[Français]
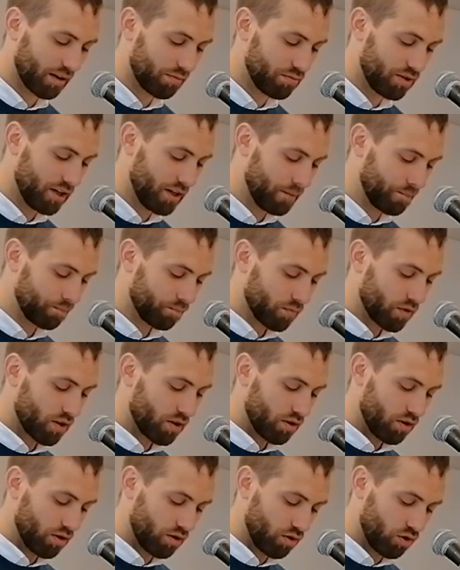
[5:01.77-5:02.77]
ramener
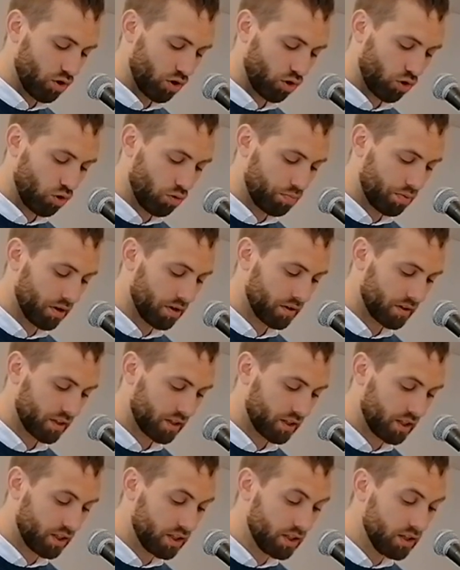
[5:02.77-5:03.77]
leur copain
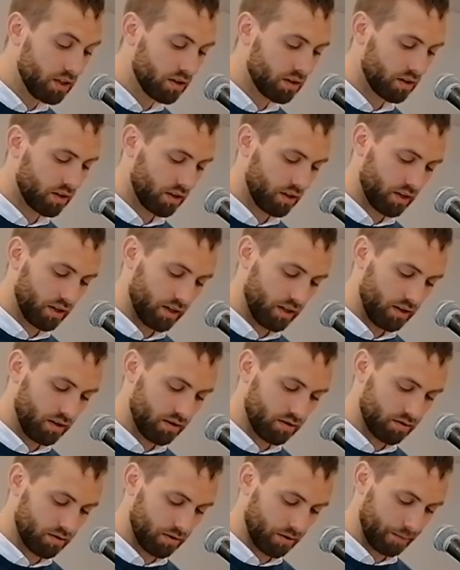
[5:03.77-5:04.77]
qui
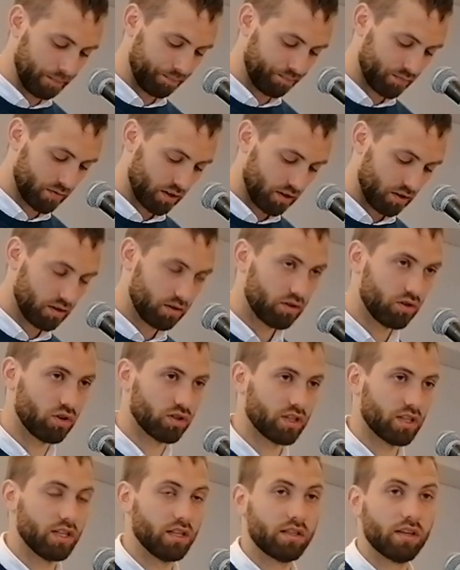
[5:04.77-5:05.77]
est
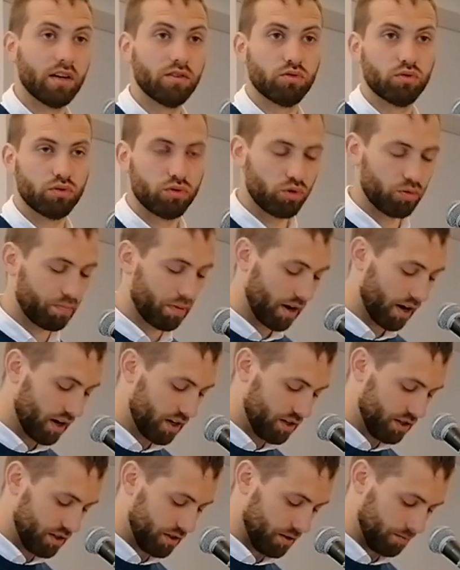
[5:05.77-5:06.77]
dans un état de, de
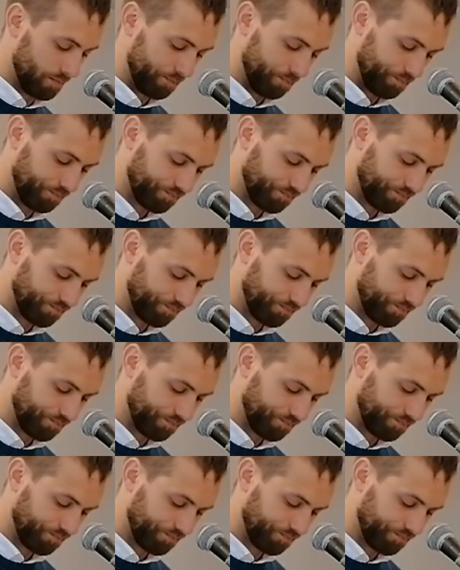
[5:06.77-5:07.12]
paralysie.